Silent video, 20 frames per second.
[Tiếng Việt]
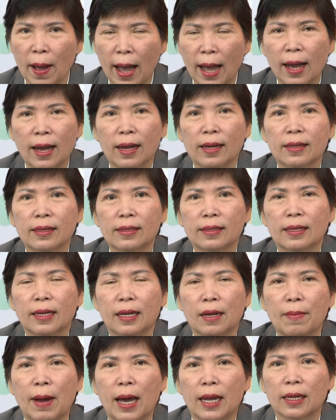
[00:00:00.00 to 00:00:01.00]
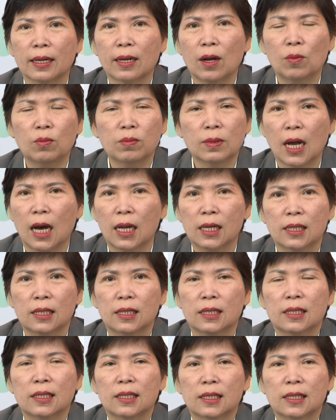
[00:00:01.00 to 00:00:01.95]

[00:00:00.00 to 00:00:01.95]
bằng thì các bạn không cần